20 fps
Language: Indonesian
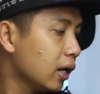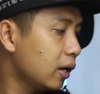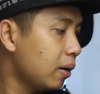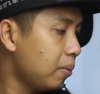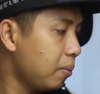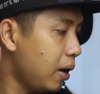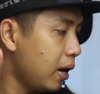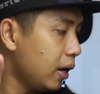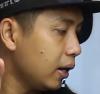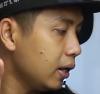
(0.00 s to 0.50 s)

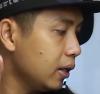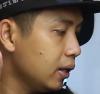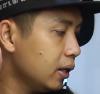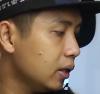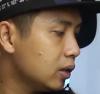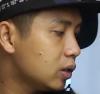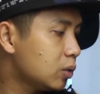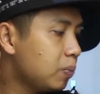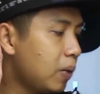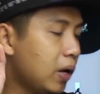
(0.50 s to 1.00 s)
Kemarin
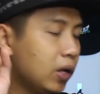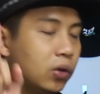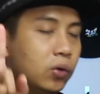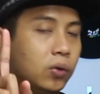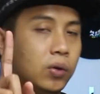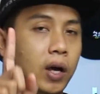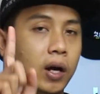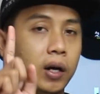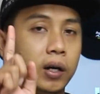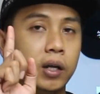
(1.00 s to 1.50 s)
di
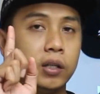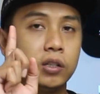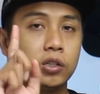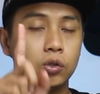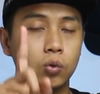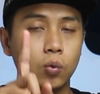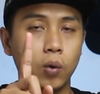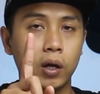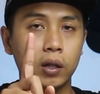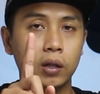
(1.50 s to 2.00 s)
sepatu yang Dead
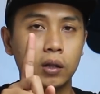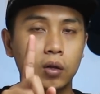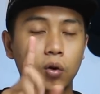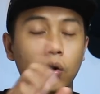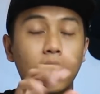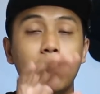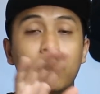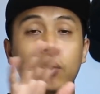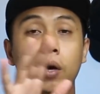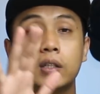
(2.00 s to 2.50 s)
Squad,
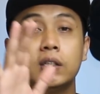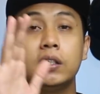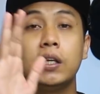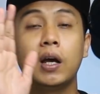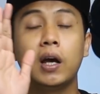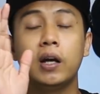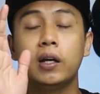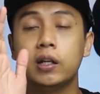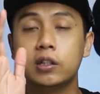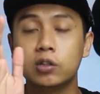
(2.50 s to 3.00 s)
kolaborasi
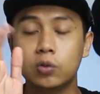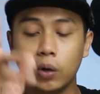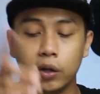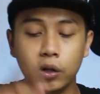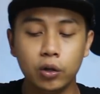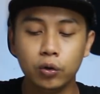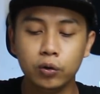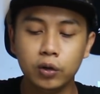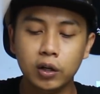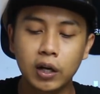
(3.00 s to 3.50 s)
dengan Dead Squad
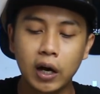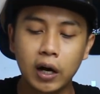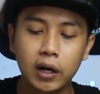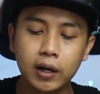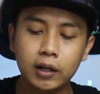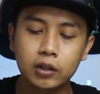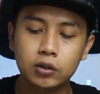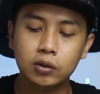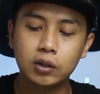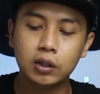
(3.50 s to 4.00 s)
itu tidak
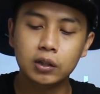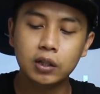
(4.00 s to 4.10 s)
ada cuy.